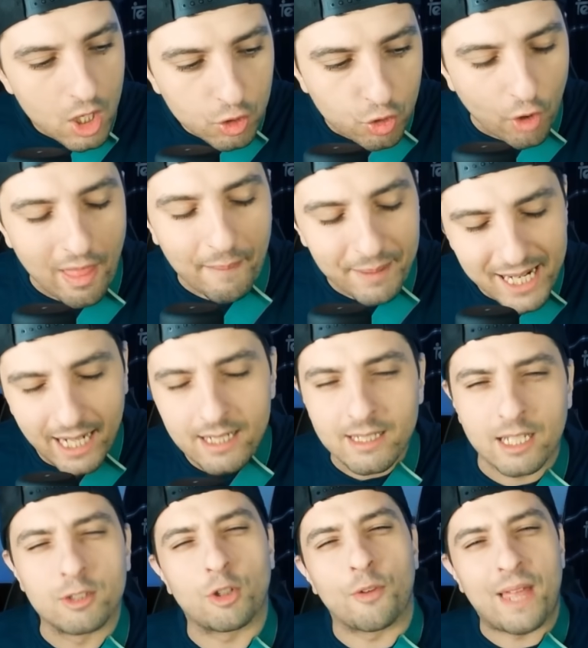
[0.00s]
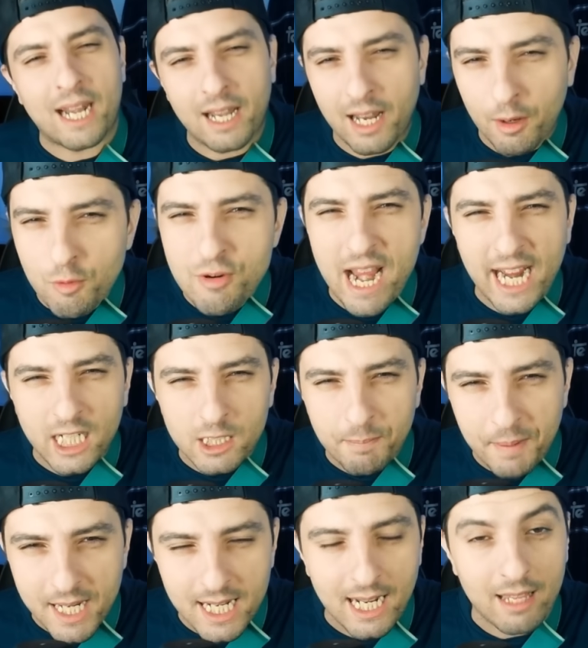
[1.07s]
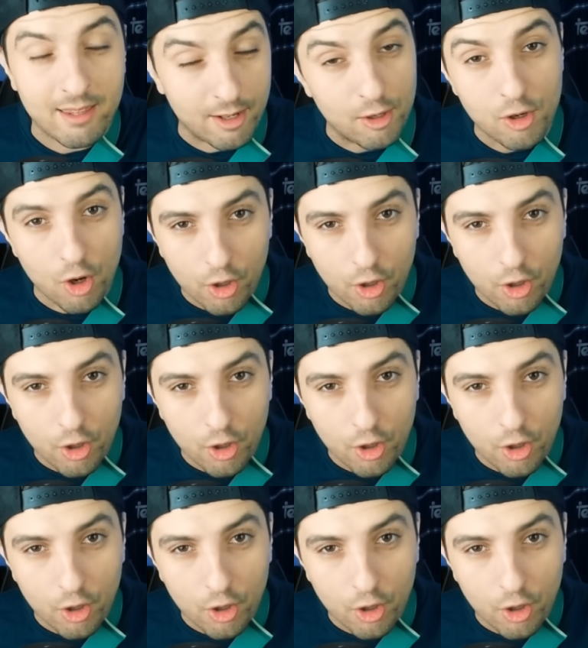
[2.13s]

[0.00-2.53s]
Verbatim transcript: Todavía intento darle una explicación